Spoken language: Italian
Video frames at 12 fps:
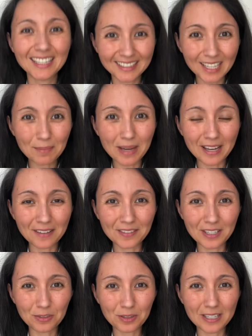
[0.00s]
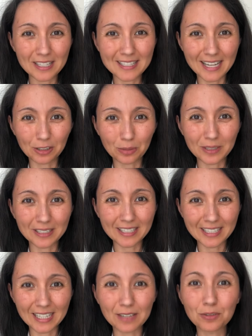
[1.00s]
Te va viene utilizzato per
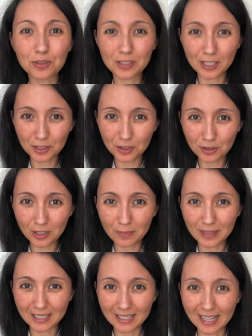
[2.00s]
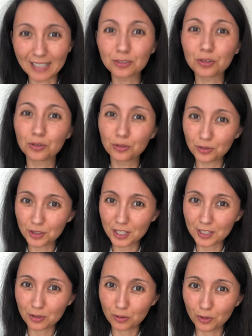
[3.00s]
indicare frustrazione perché l'altro non ci
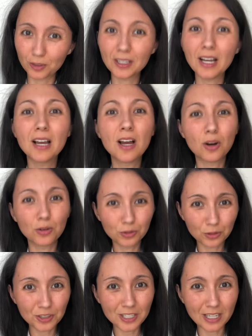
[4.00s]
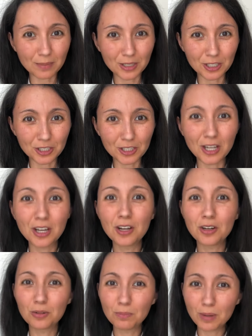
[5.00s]
ascolta o non ci capisce,
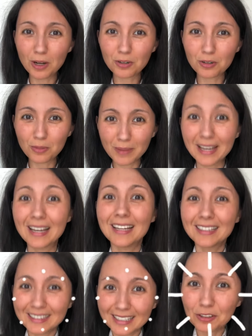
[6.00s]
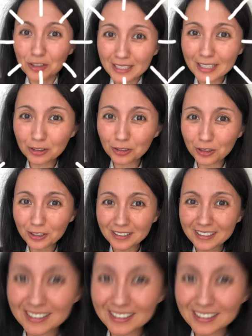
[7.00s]
un po' come ti ho detto